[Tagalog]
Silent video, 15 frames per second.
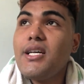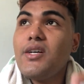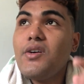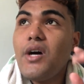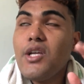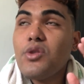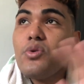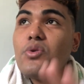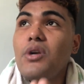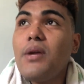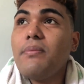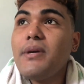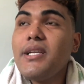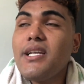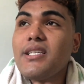atong
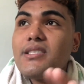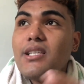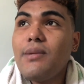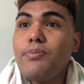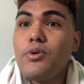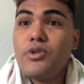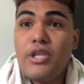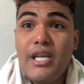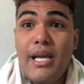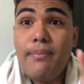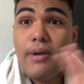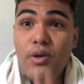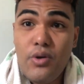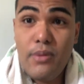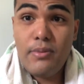hulaman yang cellphone niya kay
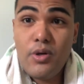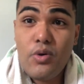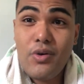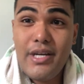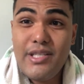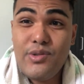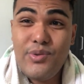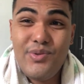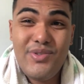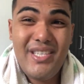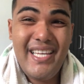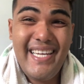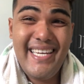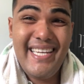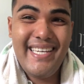balo naman ko guys ug unsay
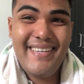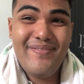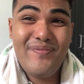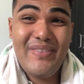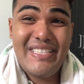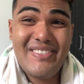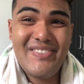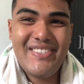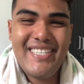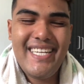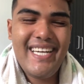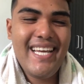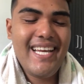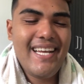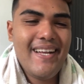kanang password ana